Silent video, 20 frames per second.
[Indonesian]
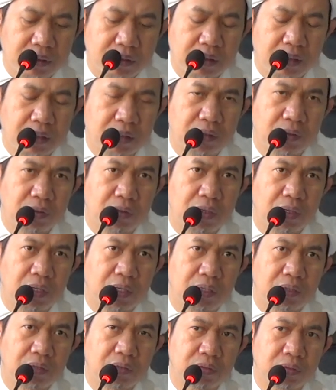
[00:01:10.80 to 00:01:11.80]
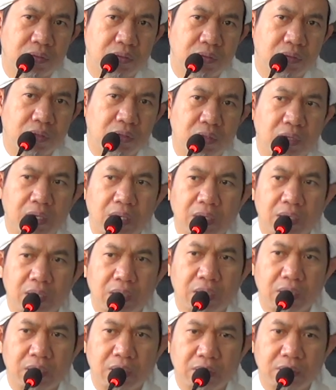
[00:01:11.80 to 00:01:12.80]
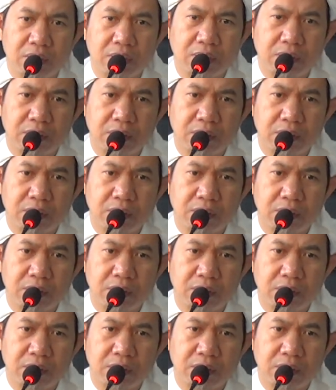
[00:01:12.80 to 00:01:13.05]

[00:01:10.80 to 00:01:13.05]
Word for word: jadi doa untuk akhirat